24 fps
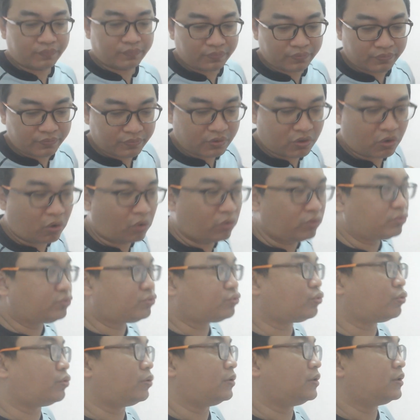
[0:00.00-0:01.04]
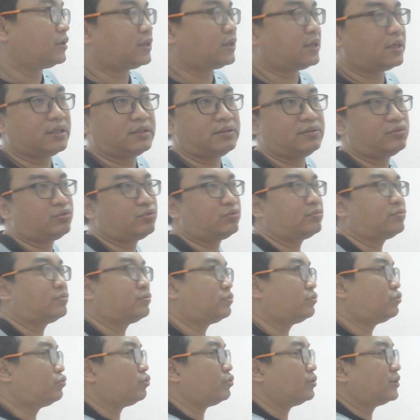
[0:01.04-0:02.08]
工作跟
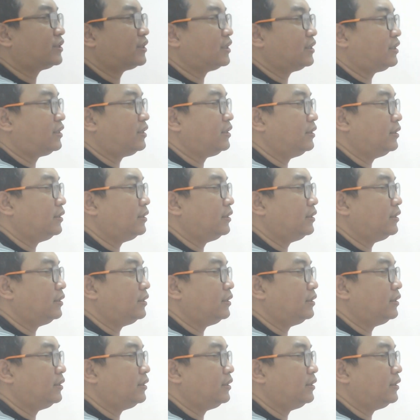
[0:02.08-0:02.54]
做生意，